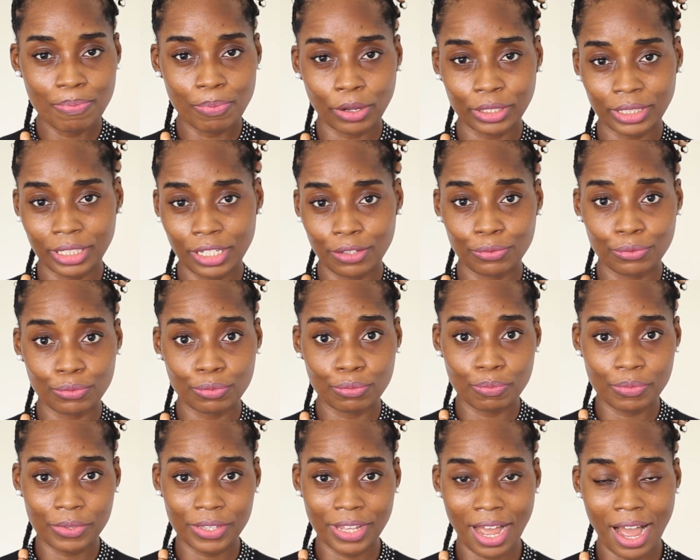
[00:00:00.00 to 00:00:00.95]

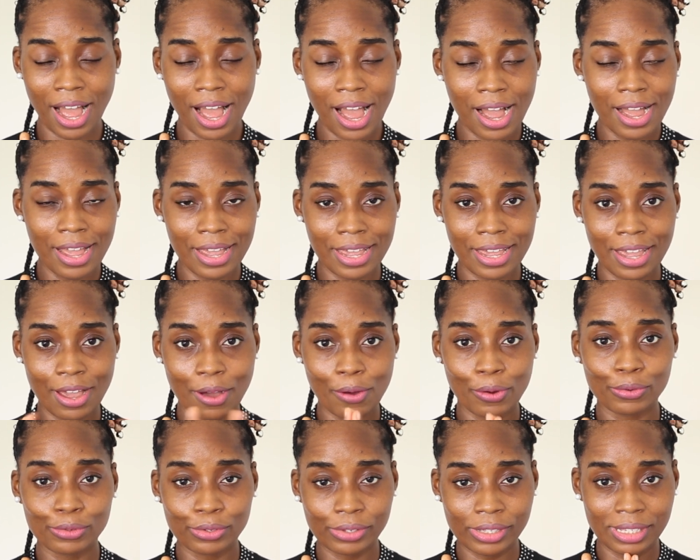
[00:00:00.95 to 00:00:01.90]
Portez-vous bien et
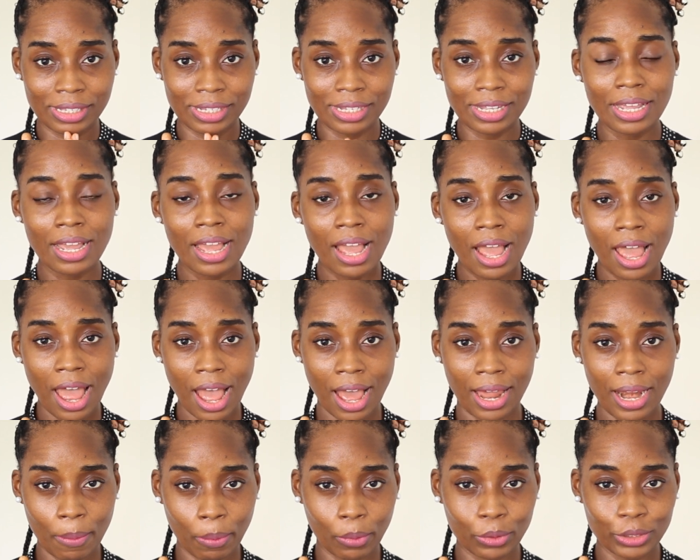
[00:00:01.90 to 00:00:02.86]
on se dit
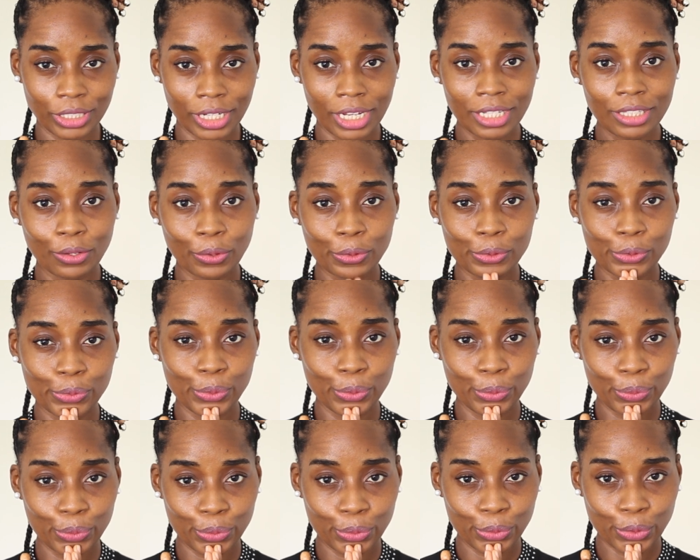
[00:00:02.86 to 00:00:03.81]
à la prochaine dans
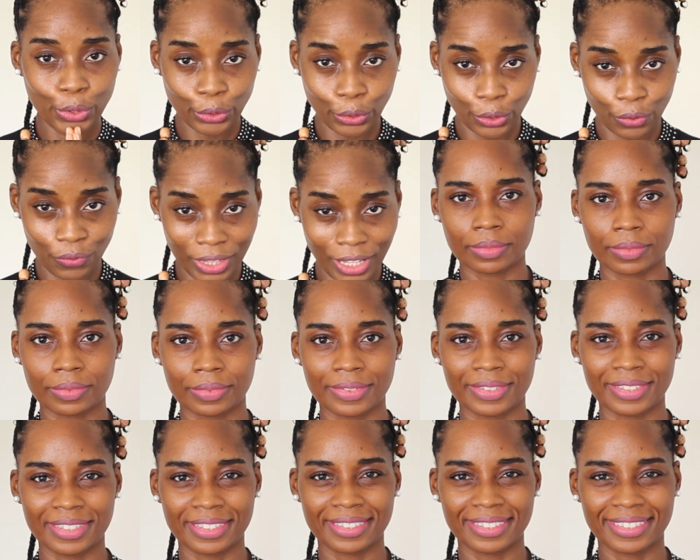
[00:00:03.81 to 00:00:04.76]
une autre
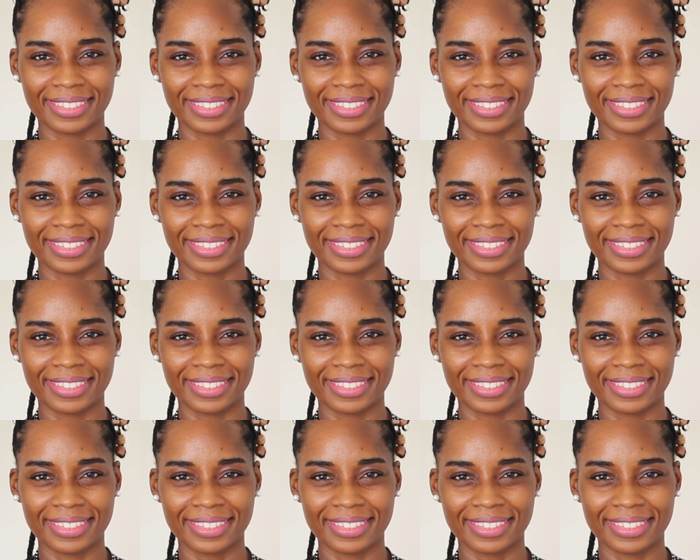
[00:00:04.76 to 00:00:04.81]
vidéo.